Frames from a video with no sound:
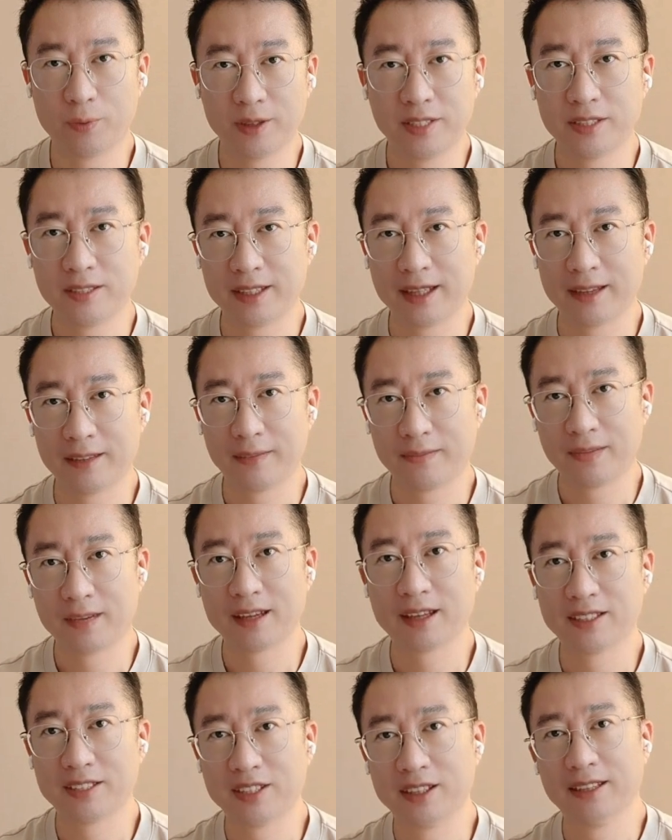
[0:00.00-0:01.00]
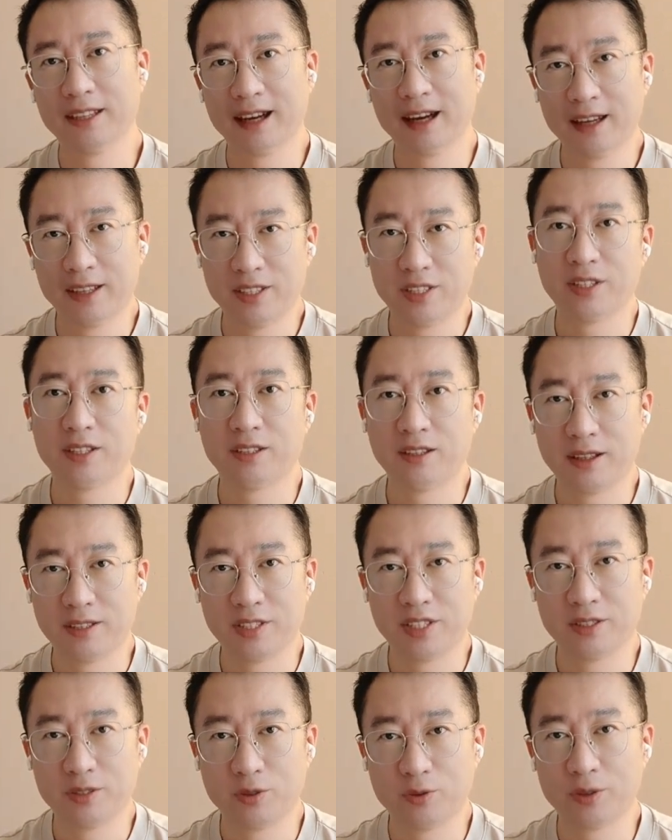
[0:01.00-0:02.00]
静电，这里啊是一个
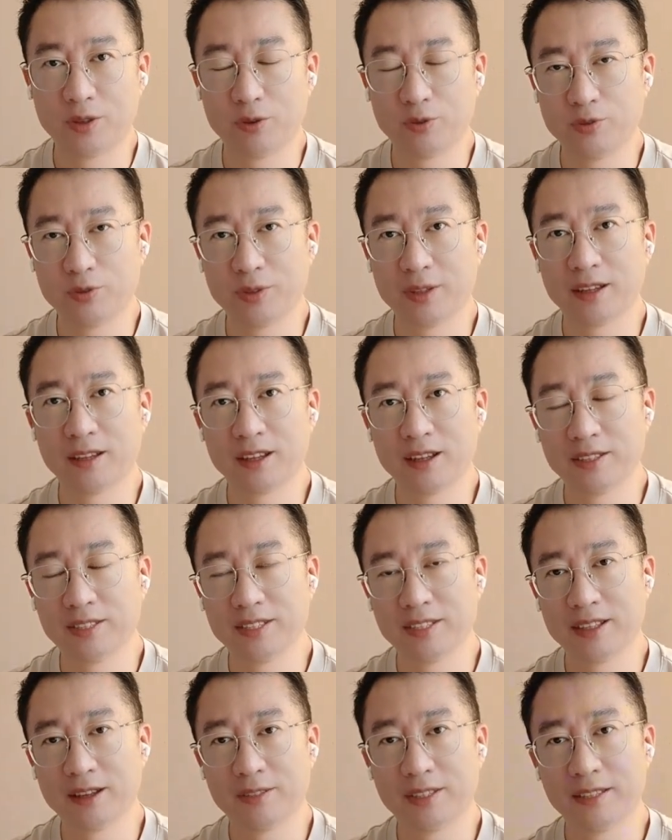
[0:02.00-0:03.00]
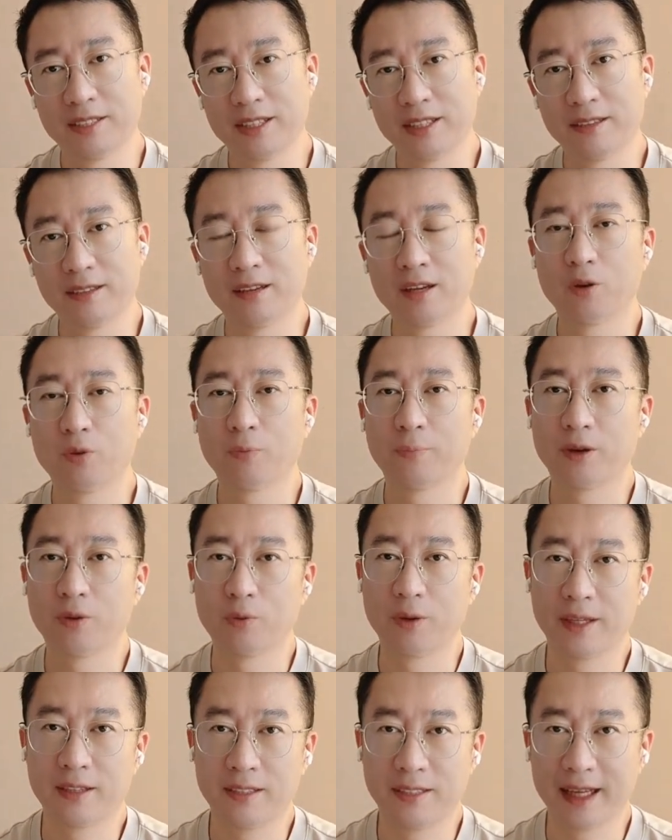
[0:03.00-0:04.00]
轻松有趣的科技小天地，我们
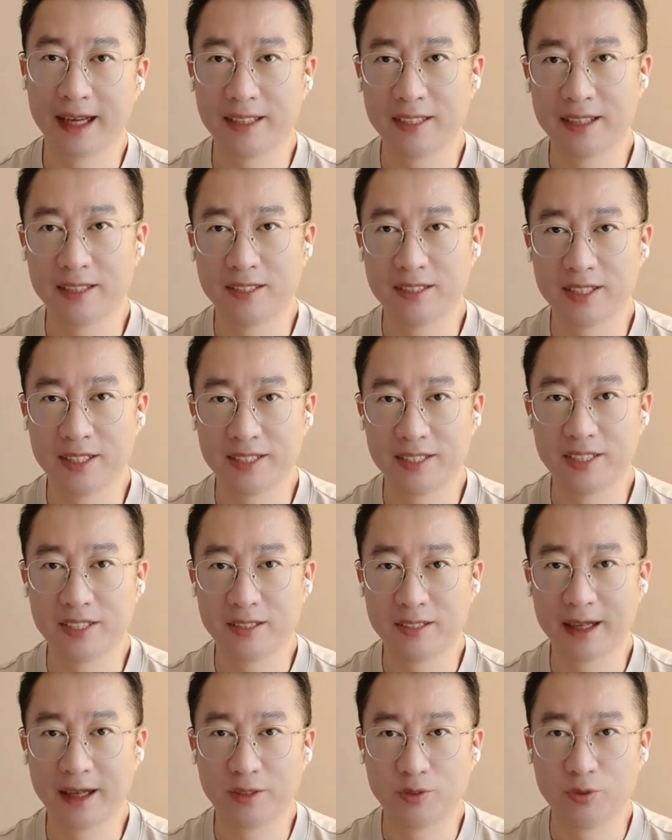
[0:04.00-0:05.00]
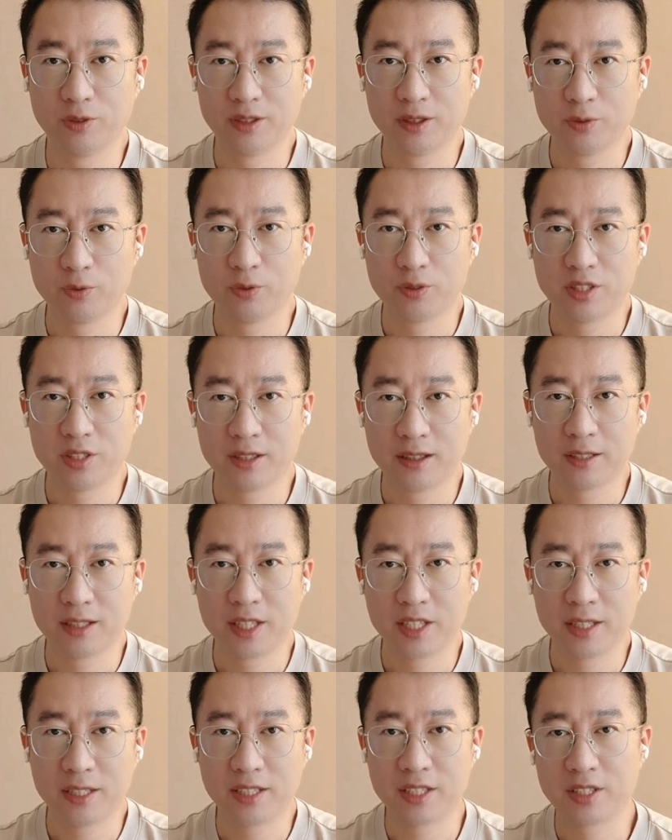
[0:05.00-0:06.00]
会带您一起探索人工智能的
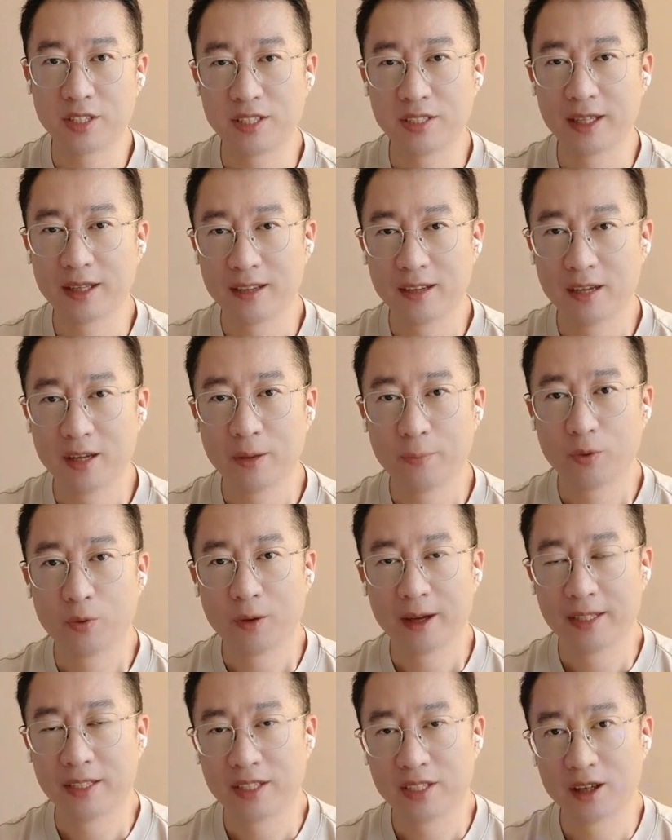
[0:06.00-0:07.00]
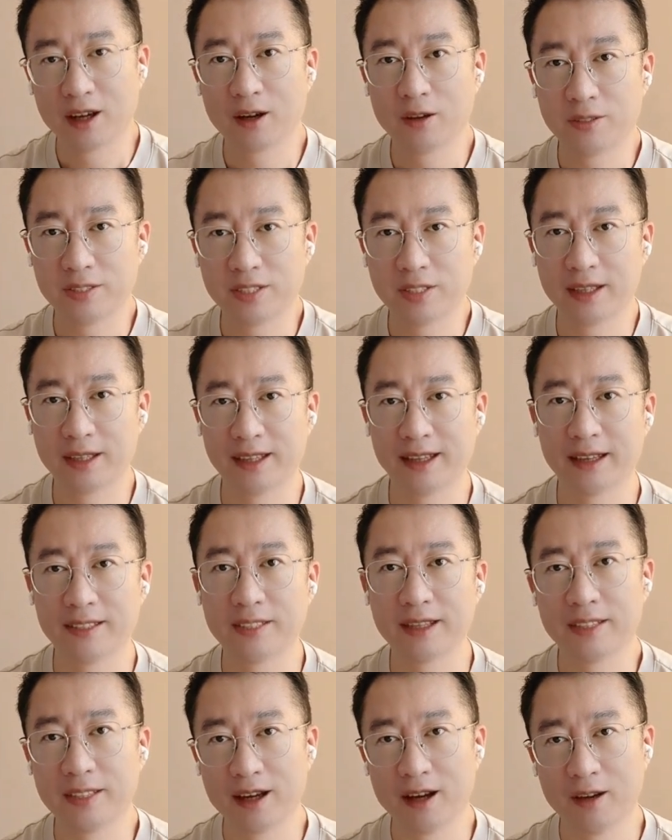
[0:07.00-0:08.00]
神奇世界。不管你是好奇的 AI 菜
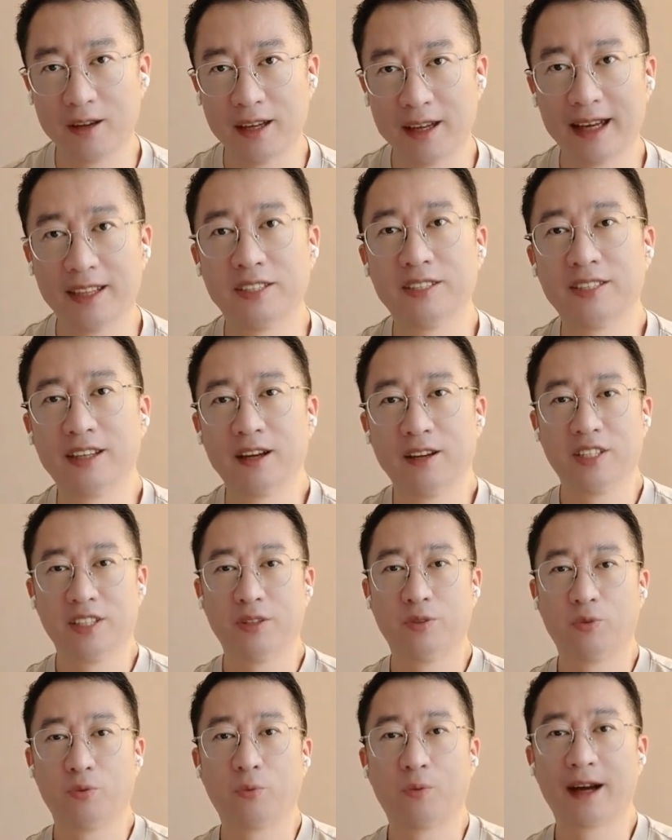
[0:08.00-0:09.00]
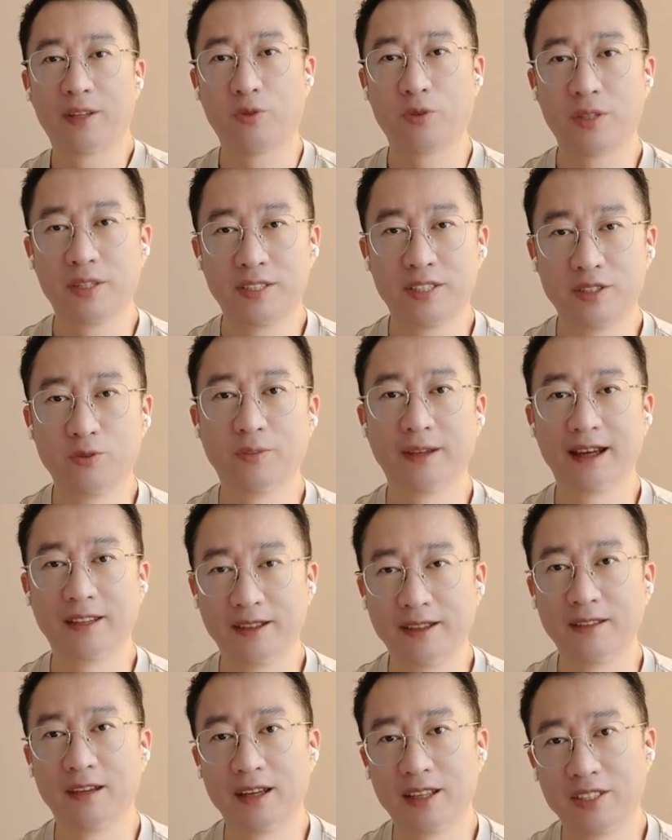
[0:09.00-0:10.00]
鸟，还是想要深度挖掘的技术达人，
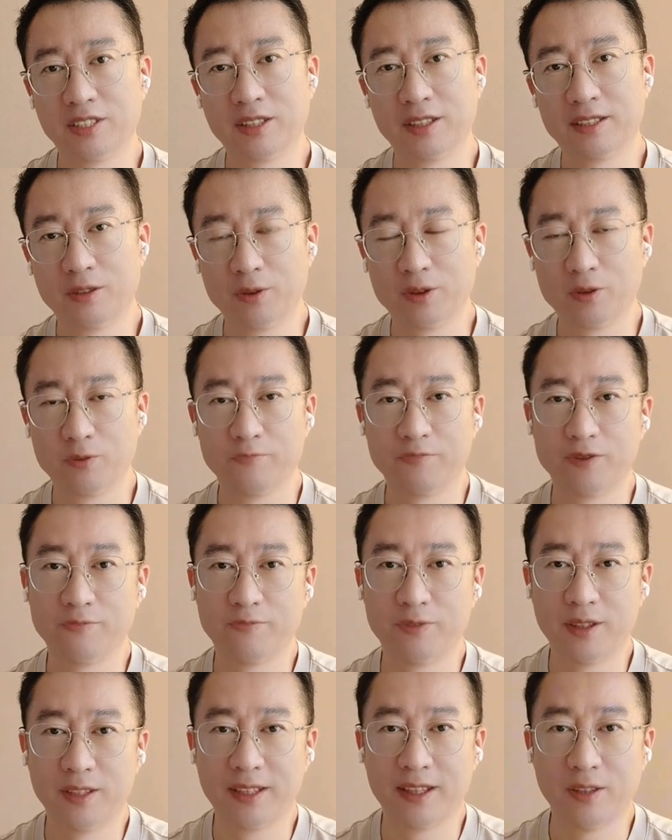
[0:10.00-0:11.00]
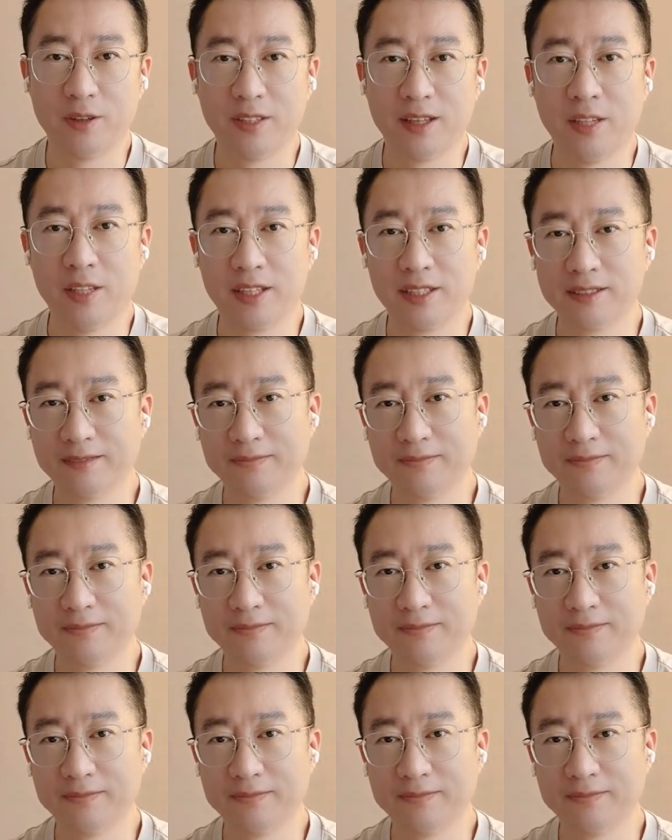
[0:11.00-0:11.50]
这里都有丰富的内容等着你。